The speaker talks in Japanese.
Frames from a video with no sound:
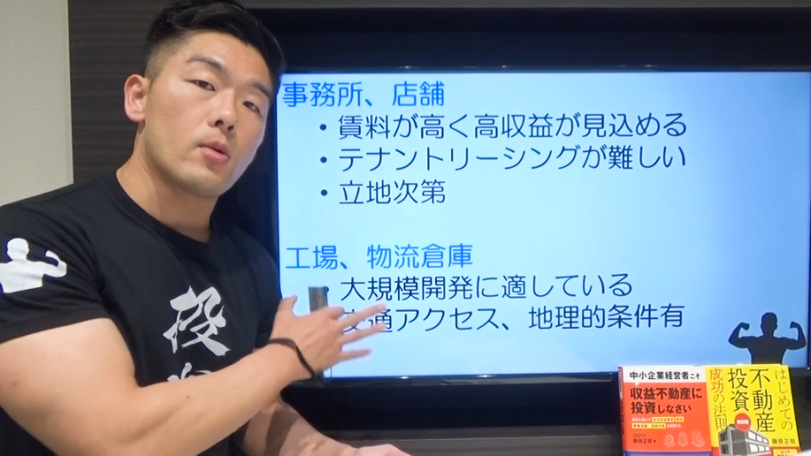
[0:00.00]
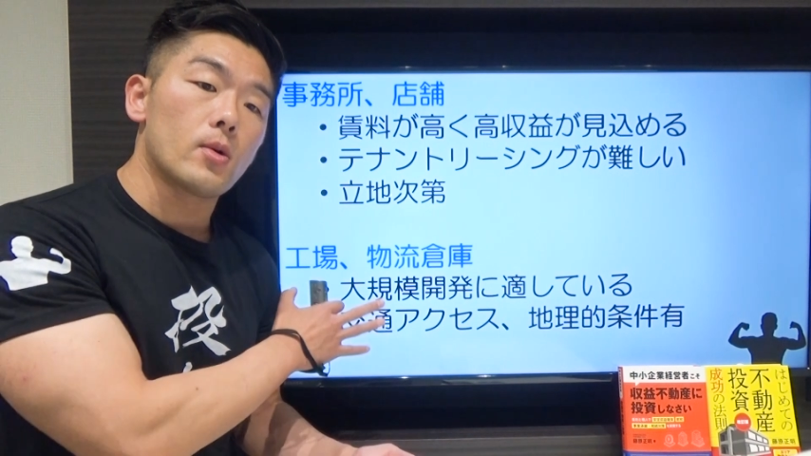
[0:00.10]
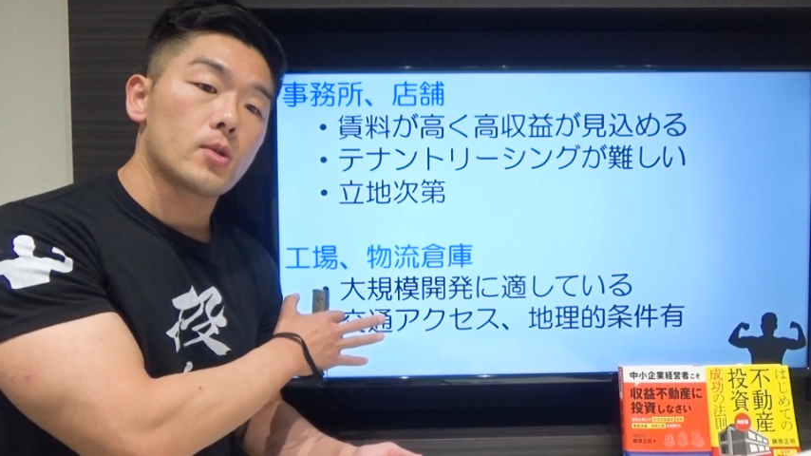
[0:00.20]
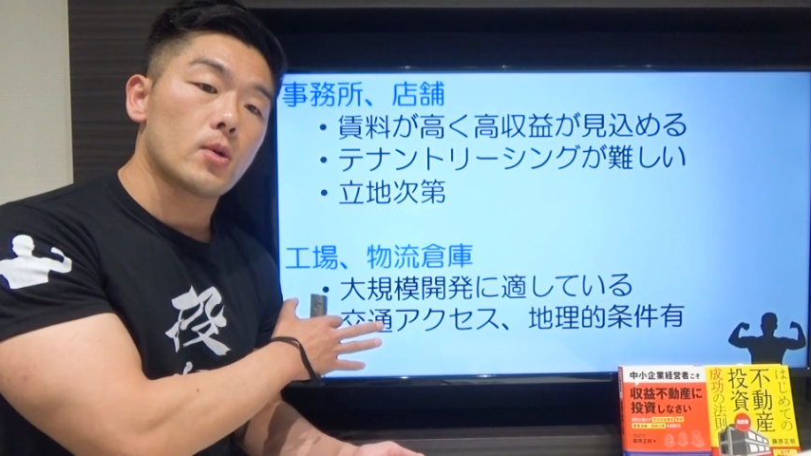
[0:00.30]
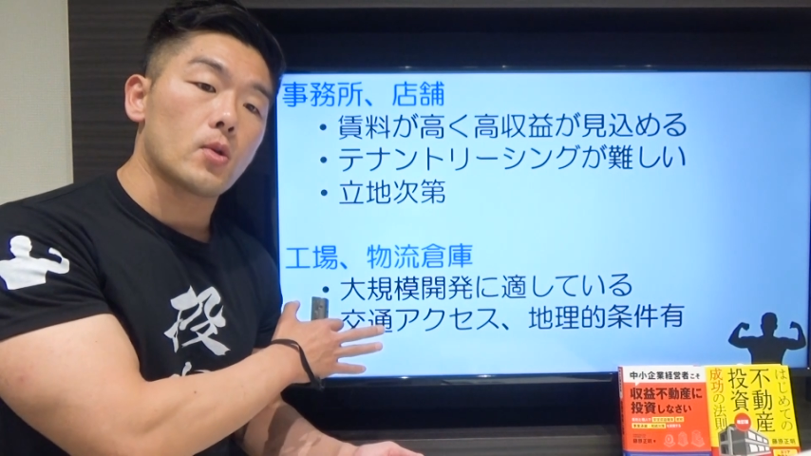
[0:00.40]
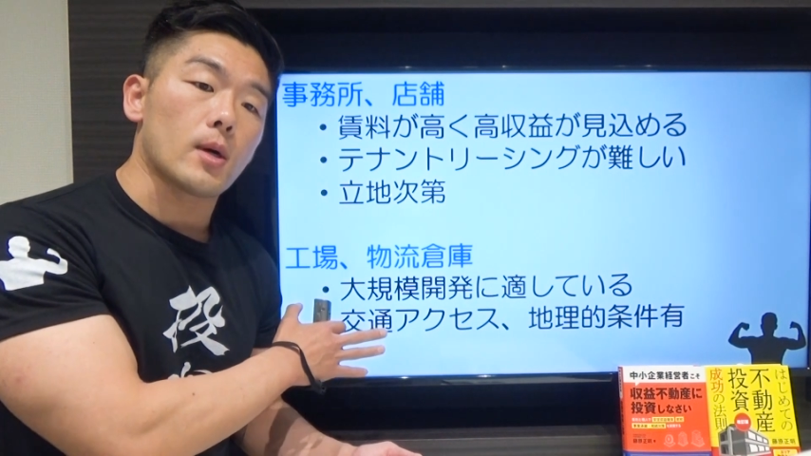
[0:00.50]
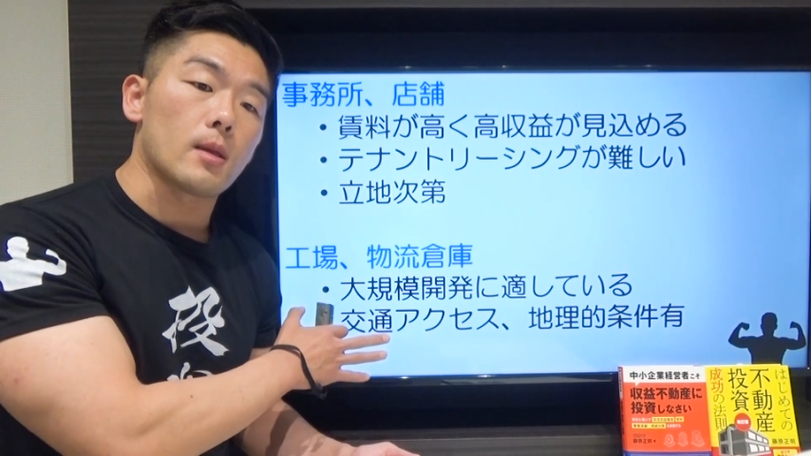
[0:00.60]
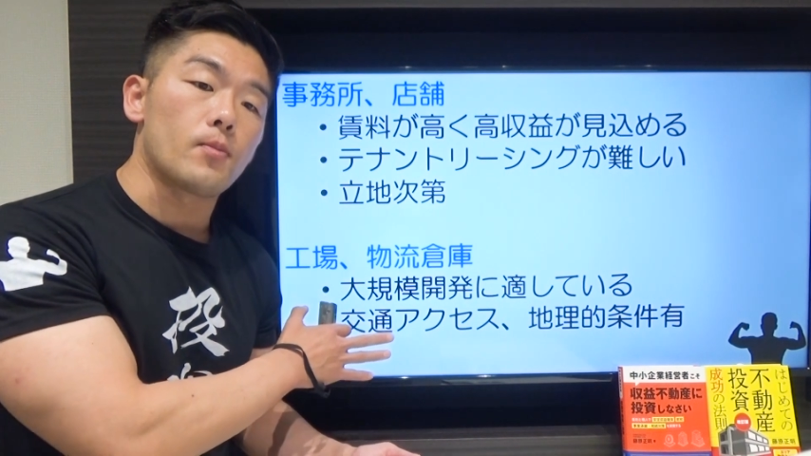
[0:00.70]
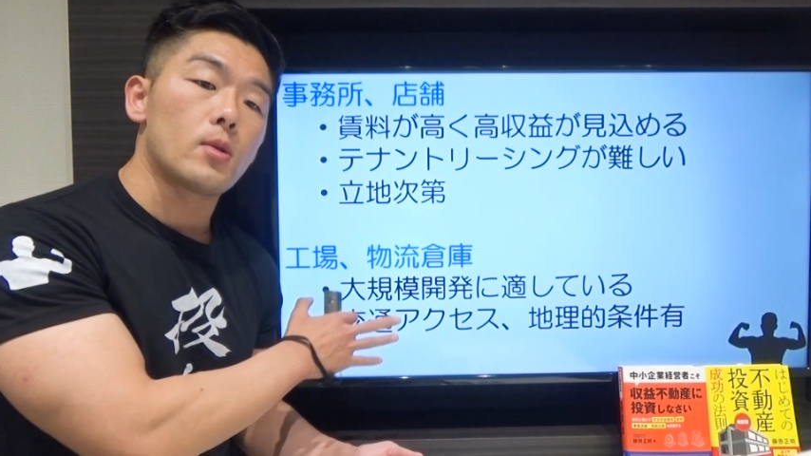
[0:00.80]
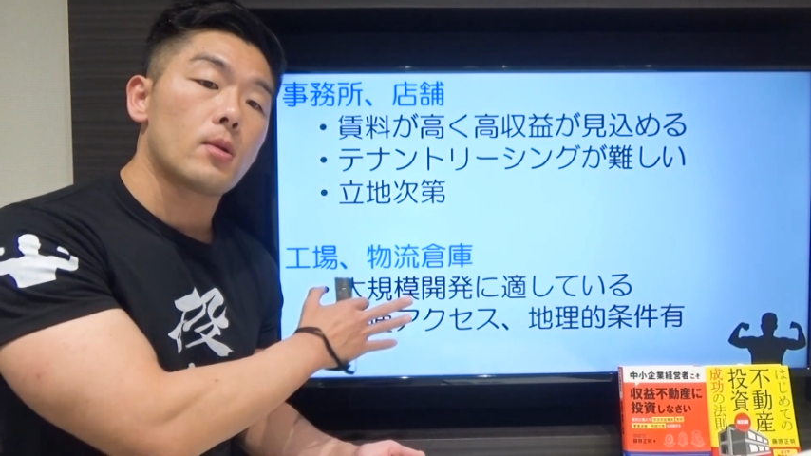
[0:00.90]
工場とか
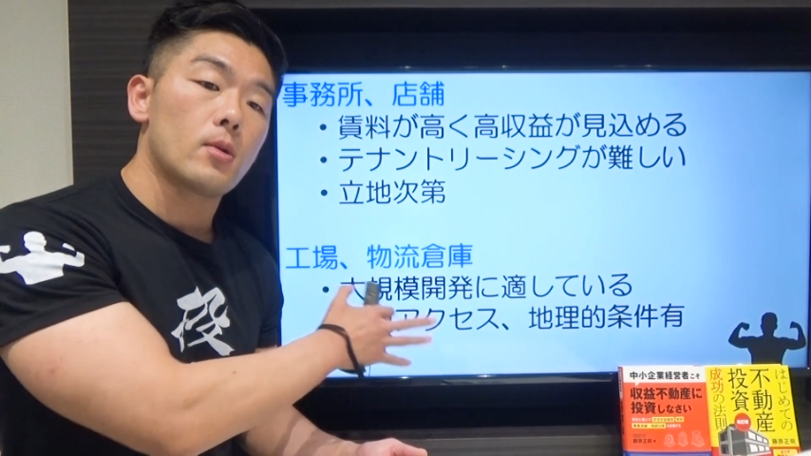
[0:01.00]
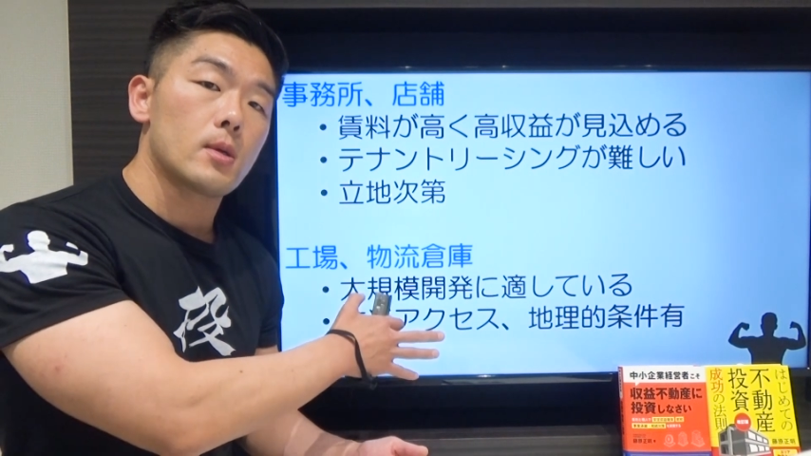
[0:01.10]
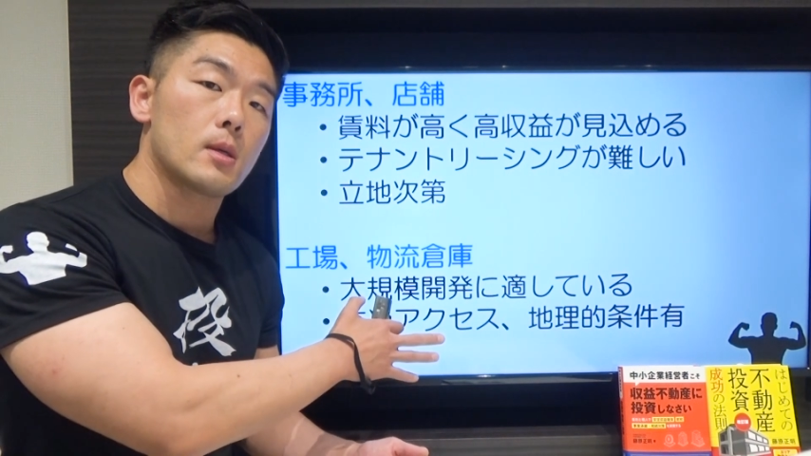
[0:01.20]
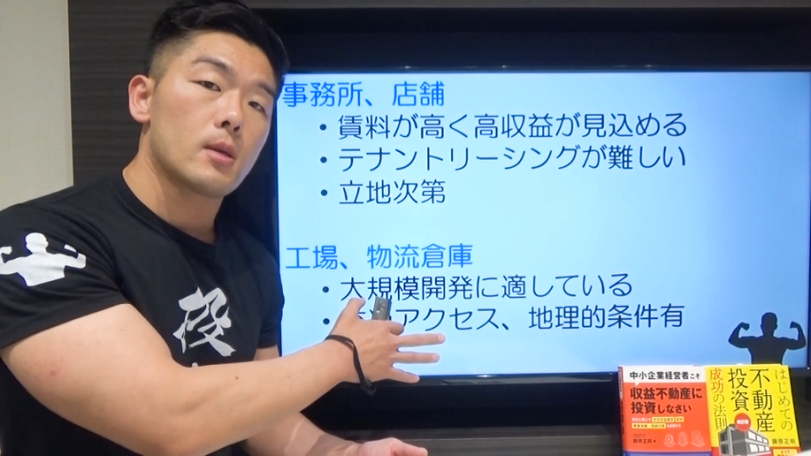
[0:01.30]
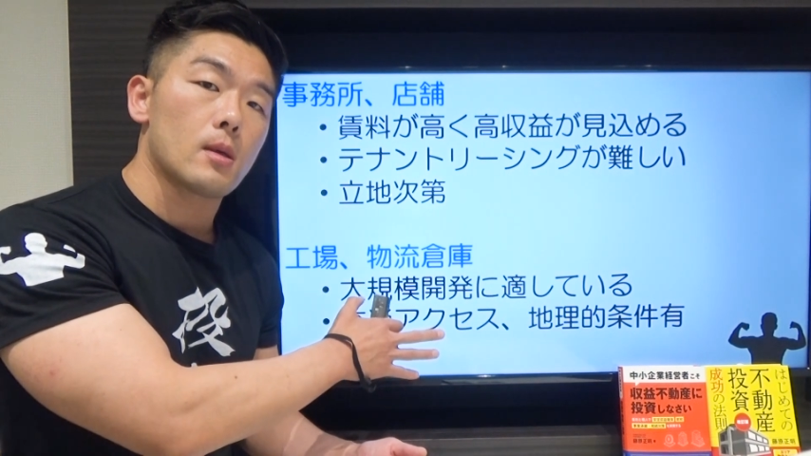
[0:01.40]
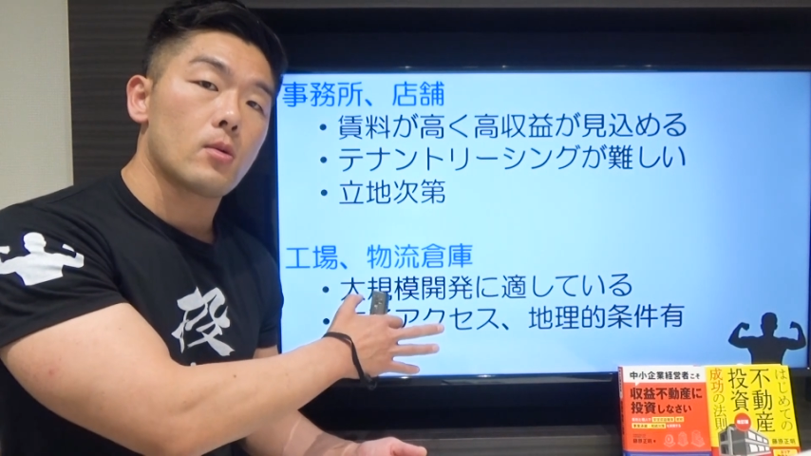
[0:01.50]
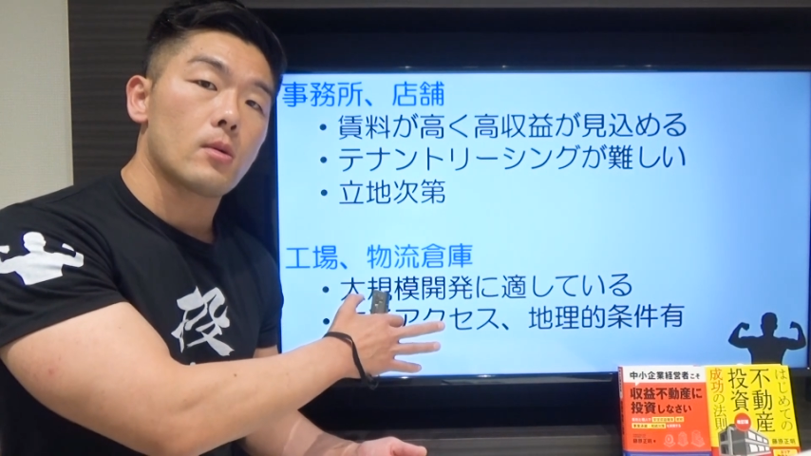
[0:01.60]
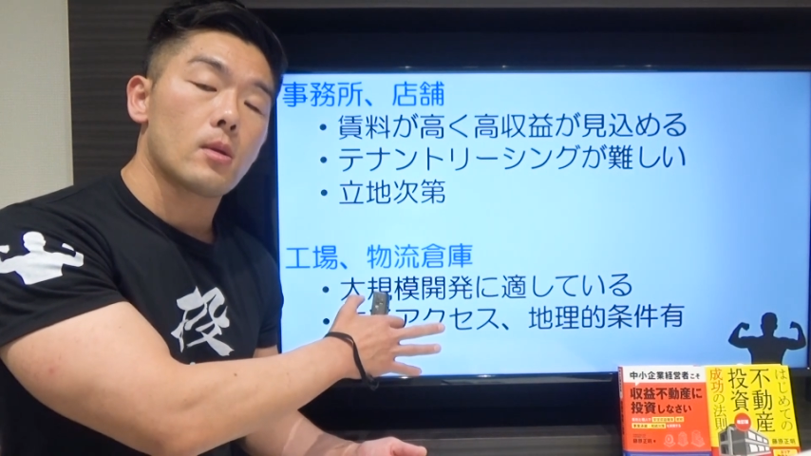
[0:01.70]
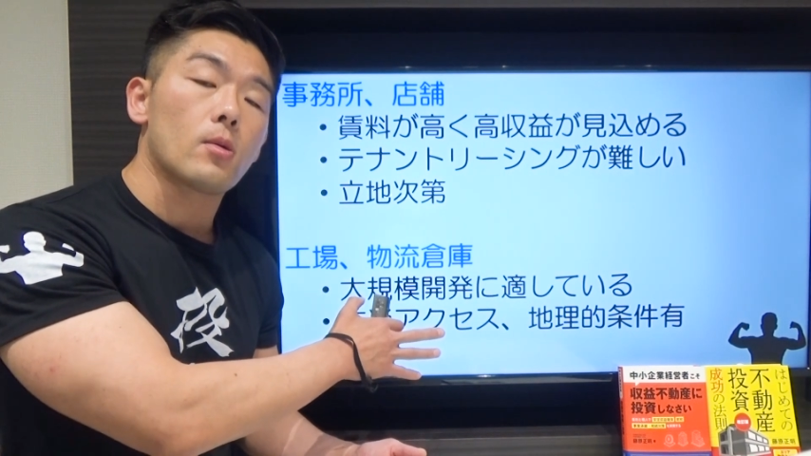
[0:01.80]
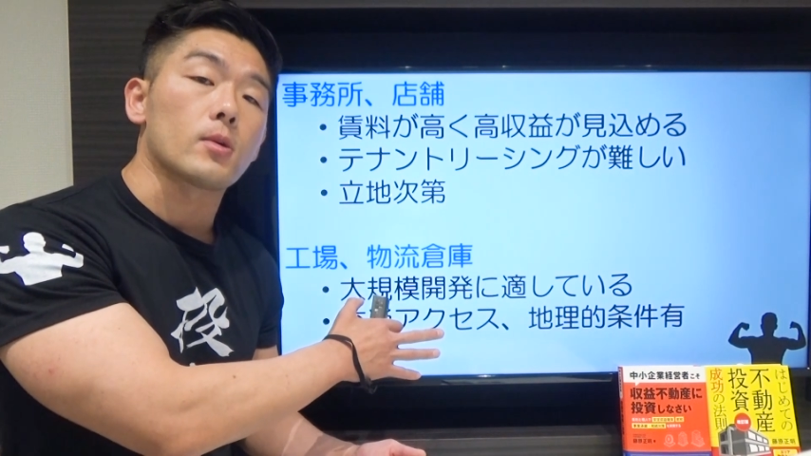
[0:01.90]
で物流
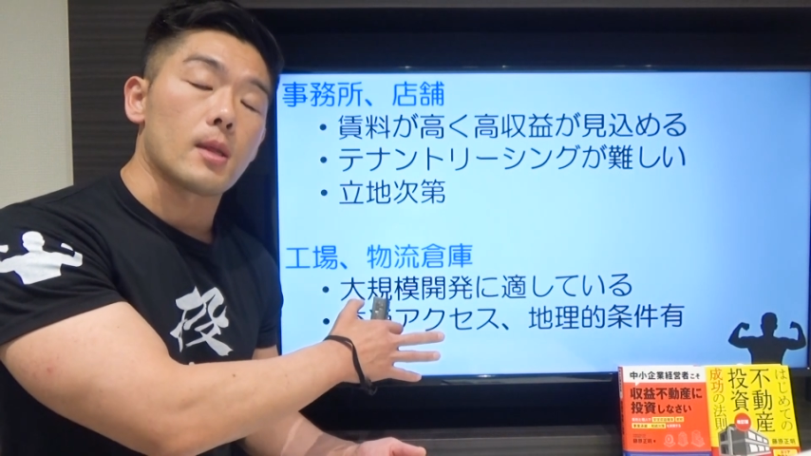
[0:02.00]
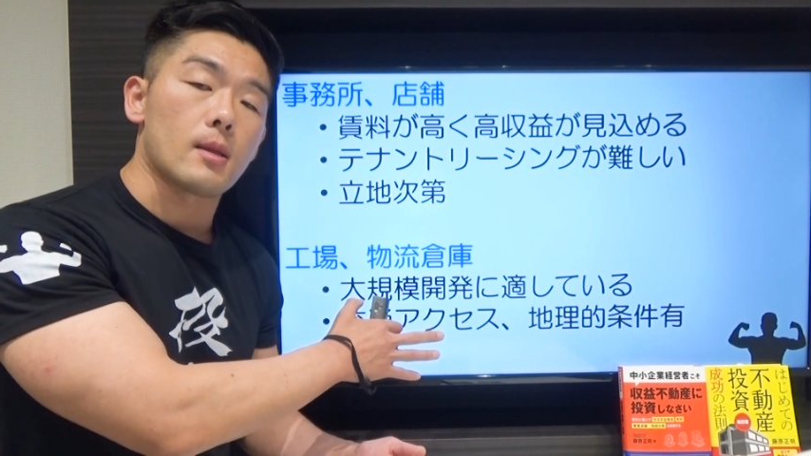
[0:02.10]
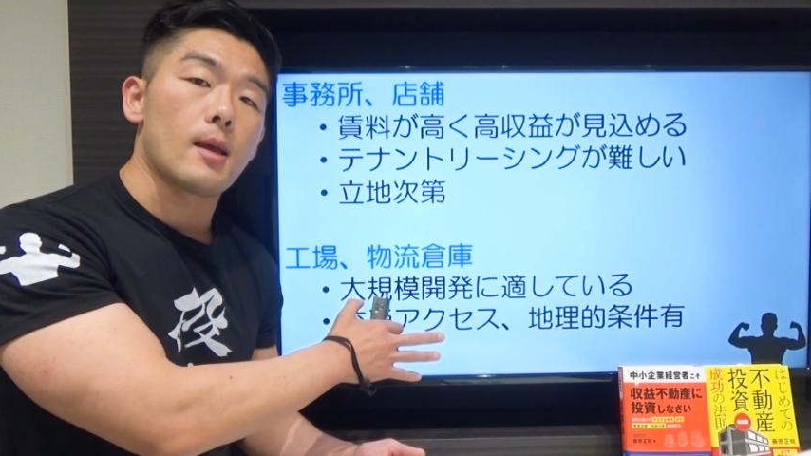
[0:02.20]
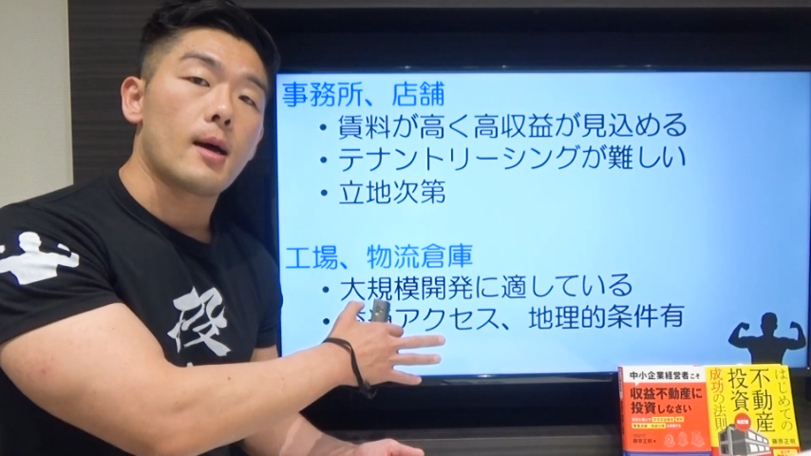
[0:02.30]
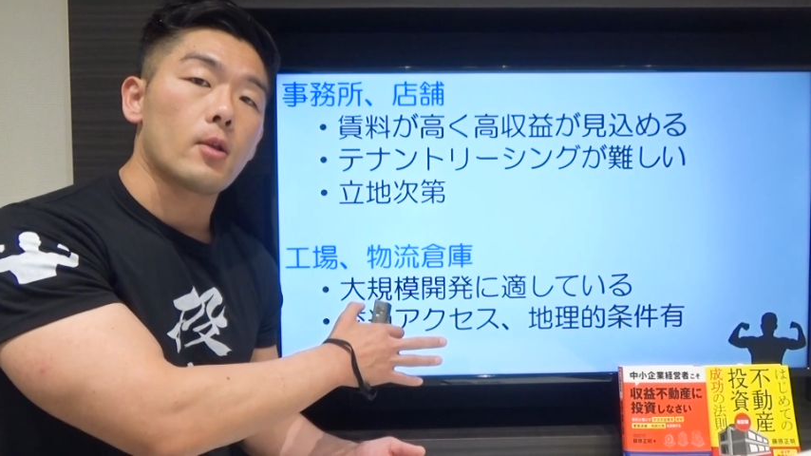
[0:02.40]
倉庫ですね。